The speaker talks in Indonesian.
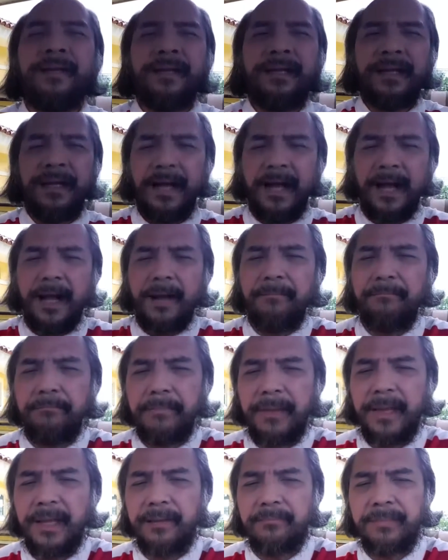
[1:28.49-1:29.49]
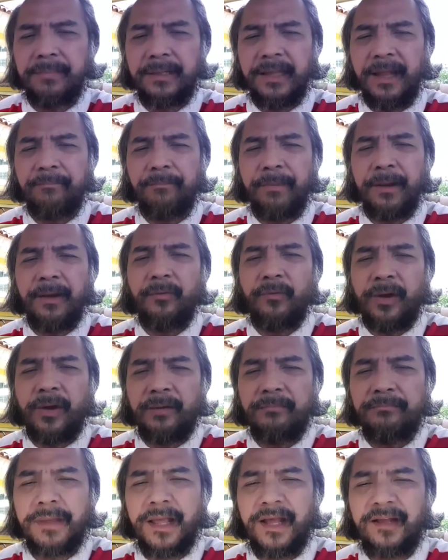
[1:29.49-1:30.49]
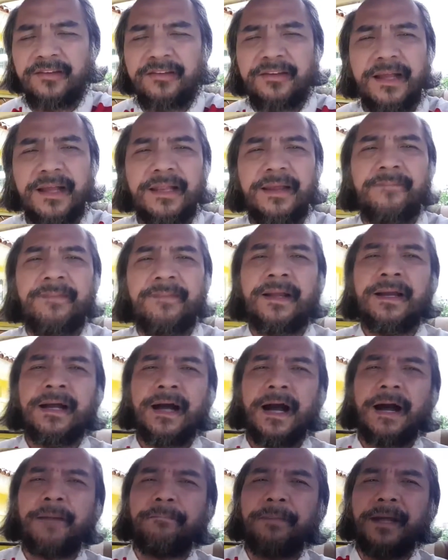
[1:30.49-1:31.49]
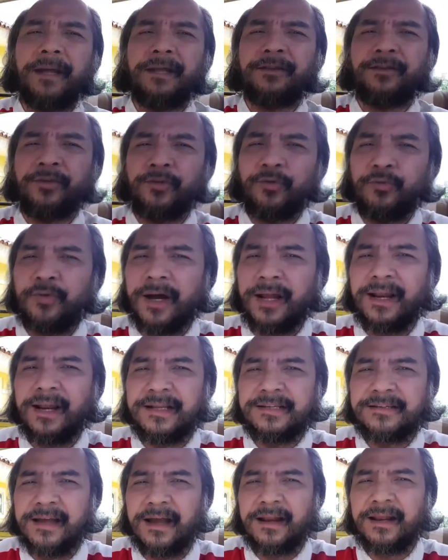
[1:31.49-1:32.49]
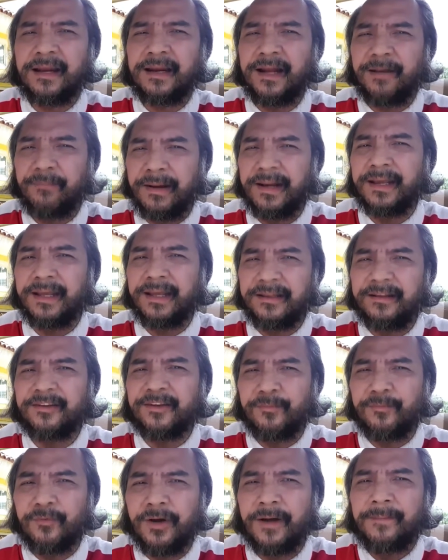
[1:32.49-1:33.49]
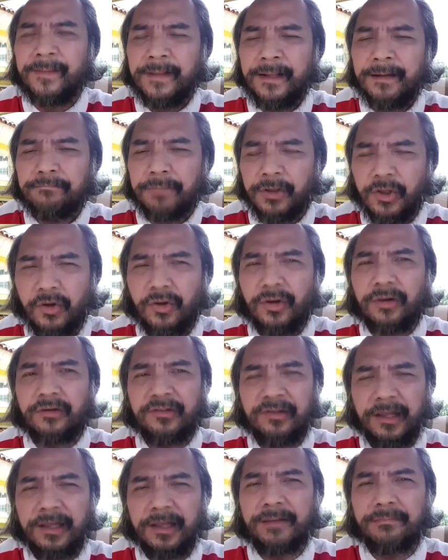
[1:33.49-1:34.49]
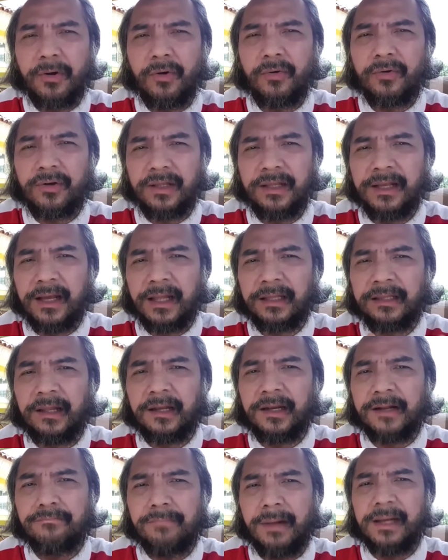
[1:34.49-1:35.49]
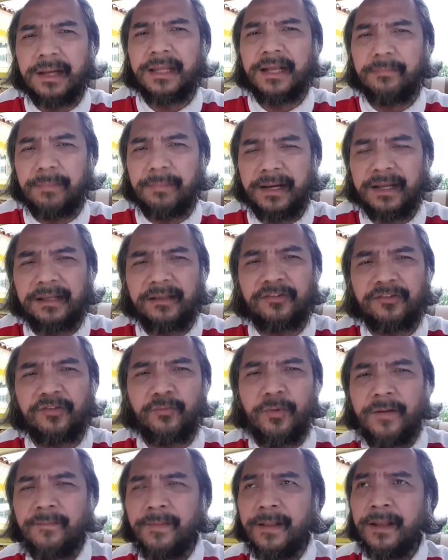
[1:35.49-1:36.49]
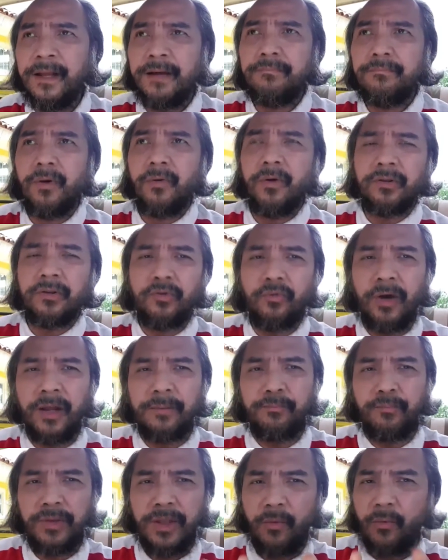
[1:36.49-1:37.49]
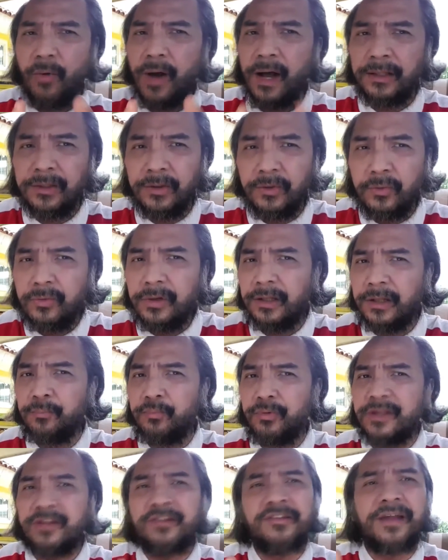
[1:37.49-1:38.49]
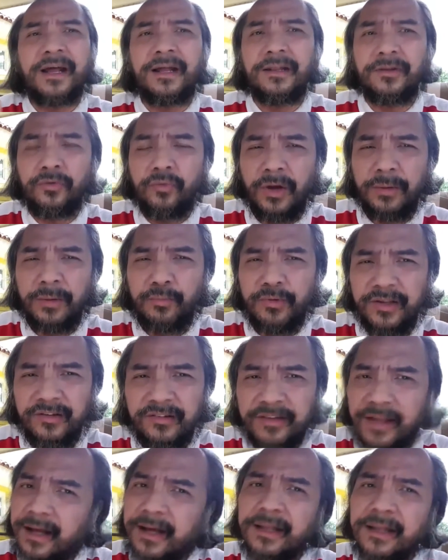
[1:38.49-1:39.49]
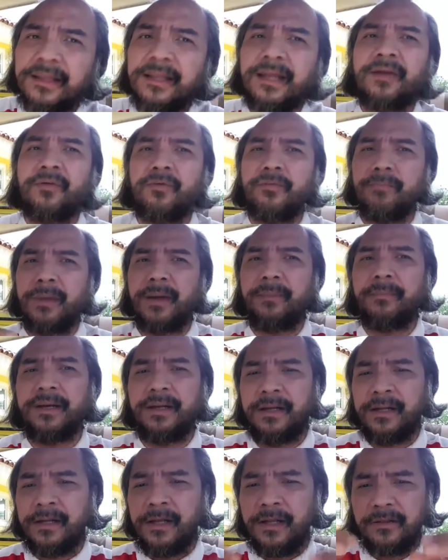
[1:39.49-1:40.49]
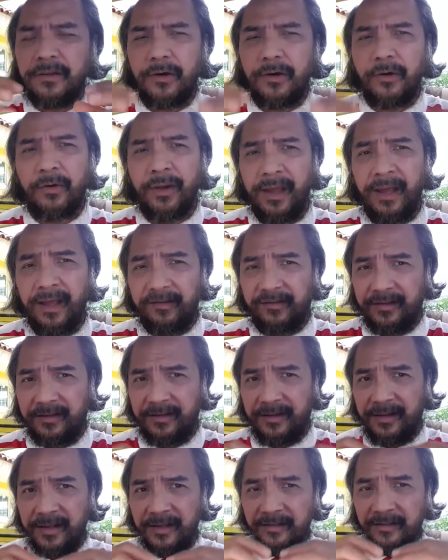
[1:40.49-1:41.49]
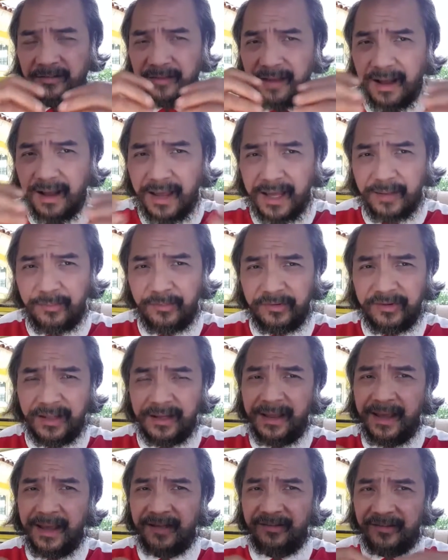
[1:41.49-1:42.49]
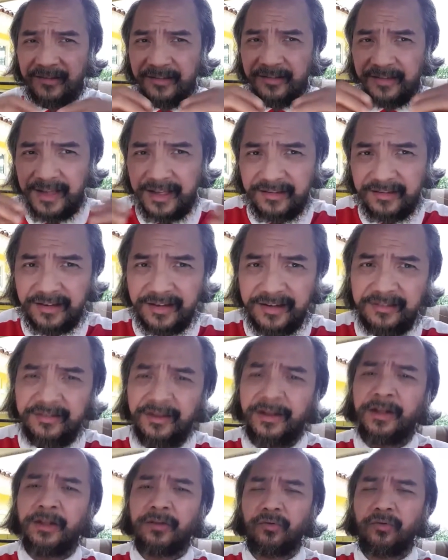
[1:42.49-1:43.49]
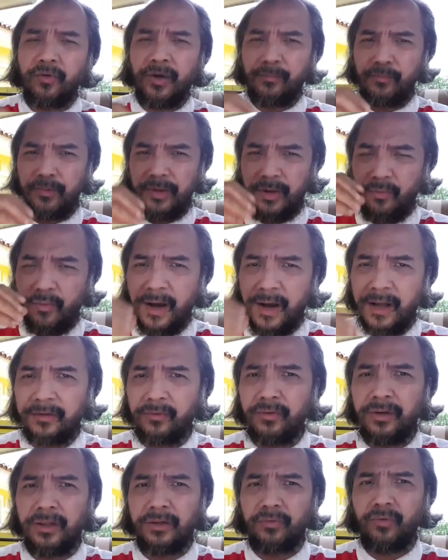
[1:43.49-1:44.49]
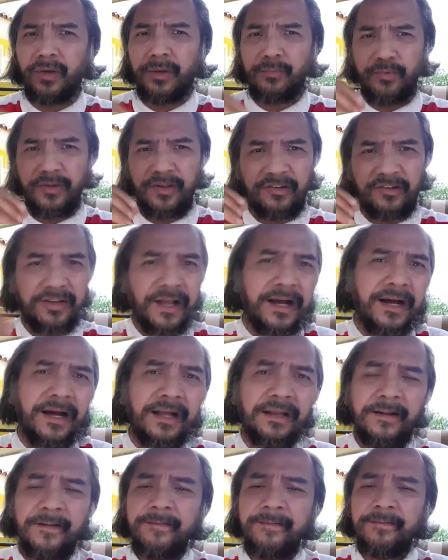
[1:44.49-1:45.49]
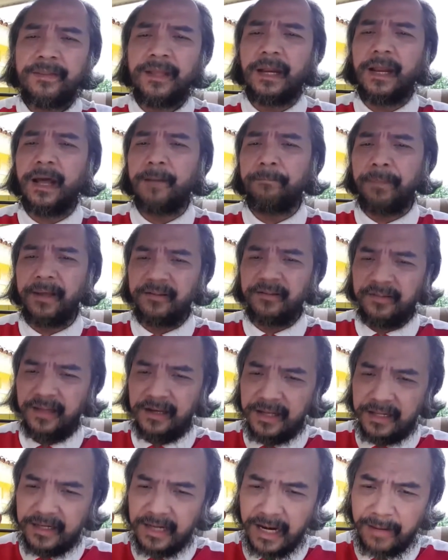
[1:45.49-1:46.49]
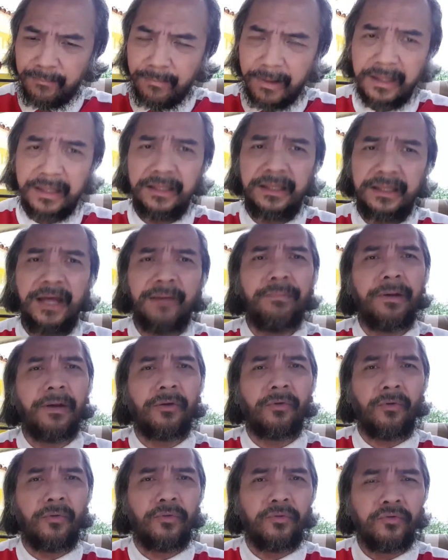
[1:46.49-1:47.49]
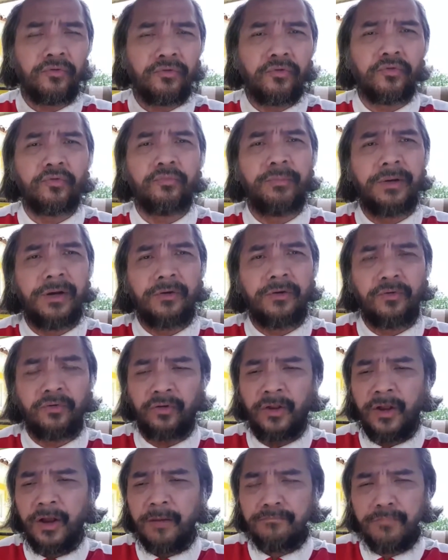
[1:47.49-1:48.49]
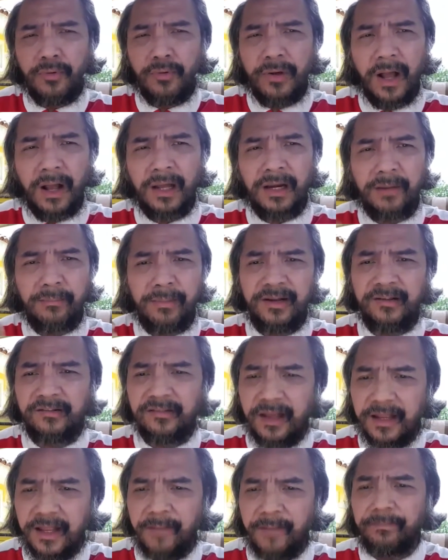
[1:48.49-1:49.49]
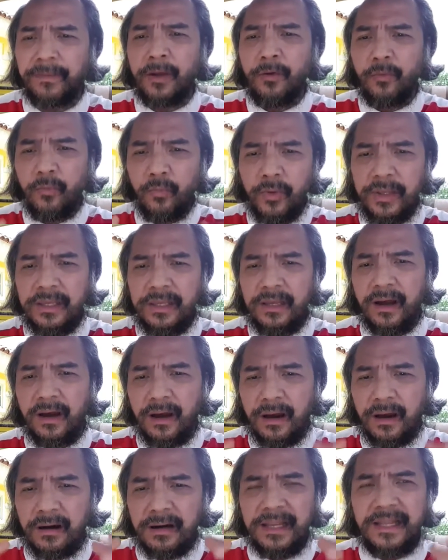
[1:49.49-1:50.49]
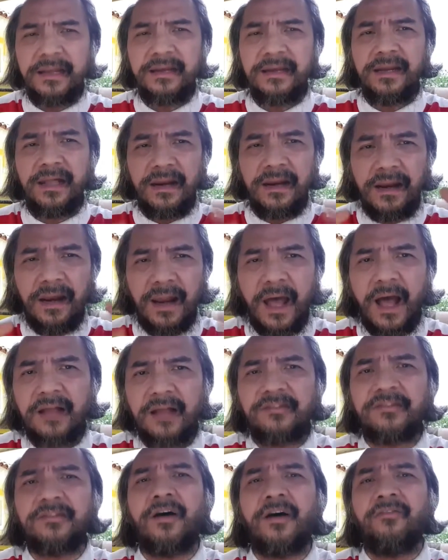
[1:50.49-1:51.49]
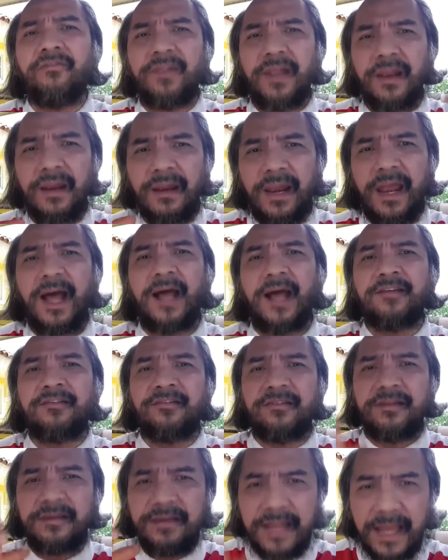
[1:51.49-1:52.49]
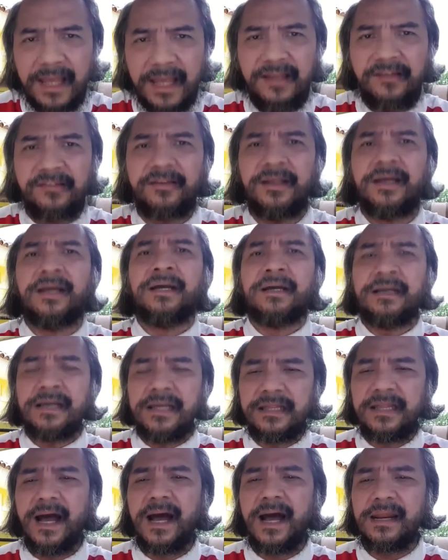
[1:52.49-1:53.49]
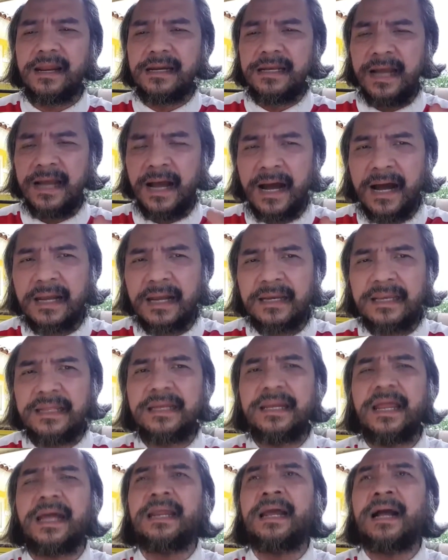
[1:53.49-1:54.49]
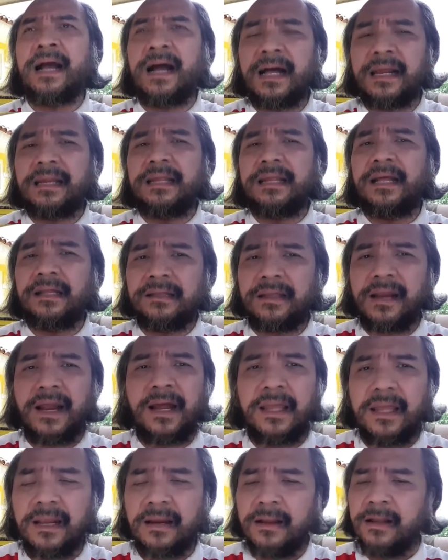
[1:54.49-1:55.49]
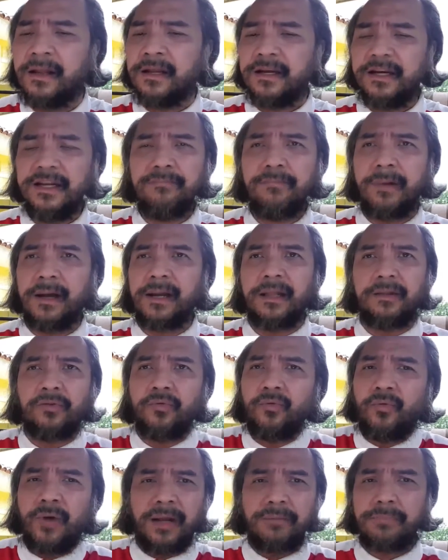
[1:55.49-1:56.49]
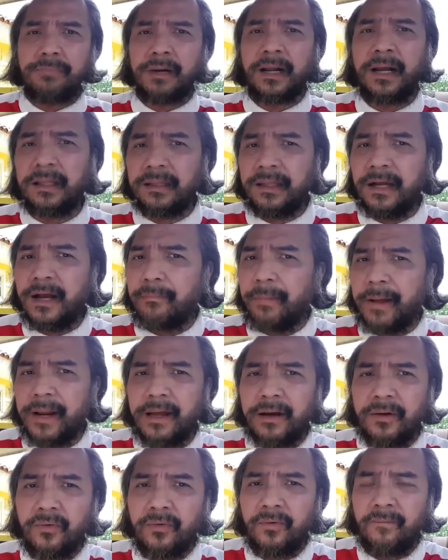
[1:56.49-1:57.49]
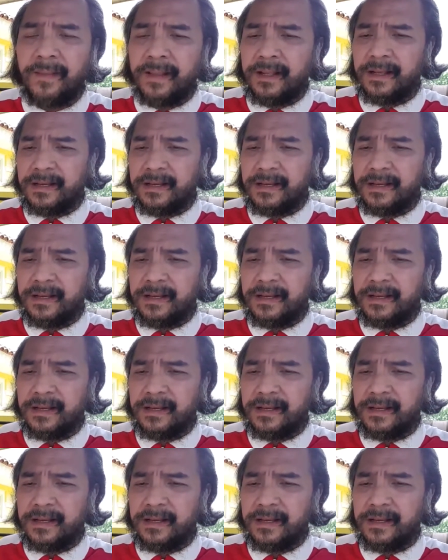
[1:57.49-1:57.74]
Amin. Betapa luar biasanya apa yang Tuhan ajarkan kepada kita semua. Betul, saya mau ingatkan kembali kepada kita semua bahwa Tuhan punya waktu dan punya Tuhan punya saat. Ya, remember the Lord has a times and has a seasons. Tuhan punya waktu dan Tuhan punya saat. Dan apa yang saya lihat dalam Alkitab yang Roh Kudus terus menerus bukakan kepada saya. We are in the last of the last days. Kita ada di hari dari hari yang terakhir. Di mana Tuhan berkata kepadaku.